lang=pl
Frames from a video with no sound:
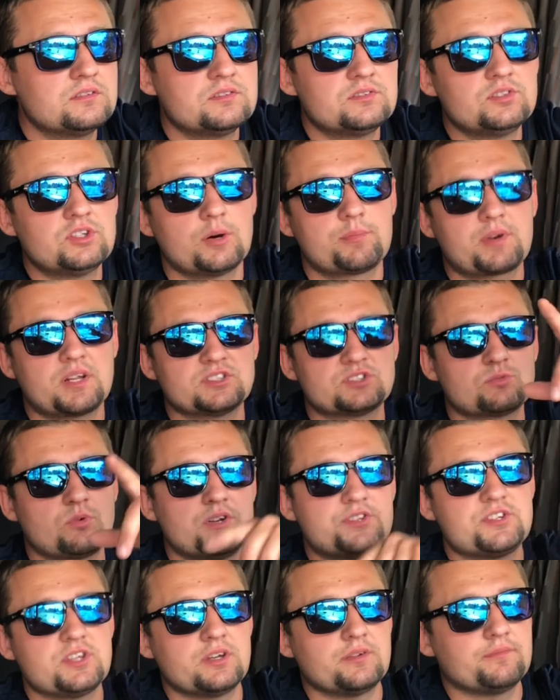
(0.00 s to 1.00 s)
Dobra,
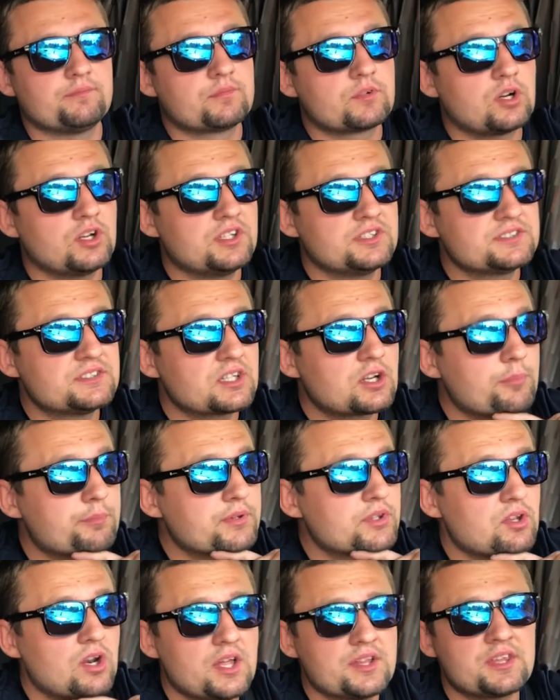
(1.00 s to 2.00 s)
słuchajcie, koniec tego
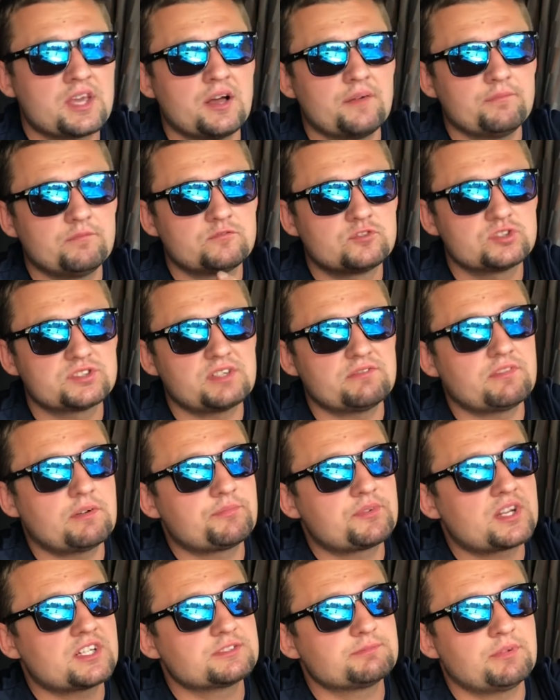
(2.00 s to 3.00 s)
pitolenia. Wrzucam Wam
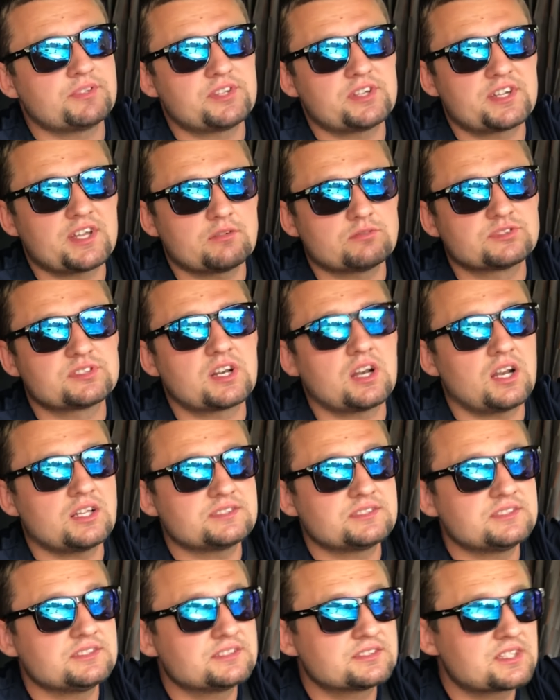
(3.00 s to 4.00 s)
teraz materiał z
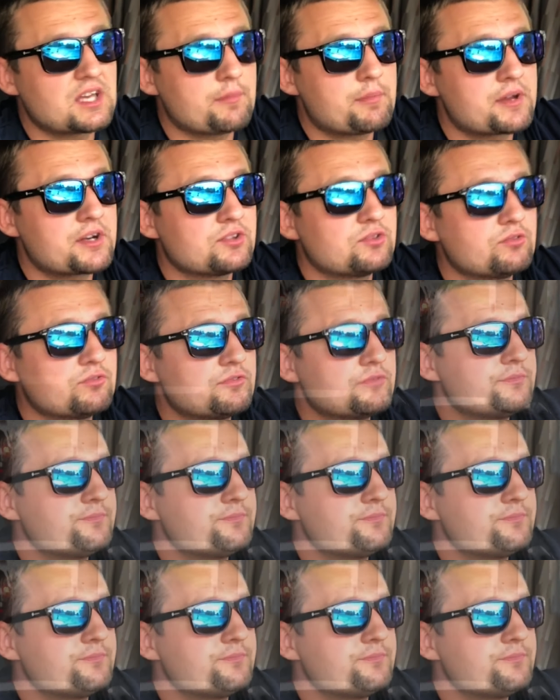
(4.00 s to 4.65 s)
relacji z gabarytów.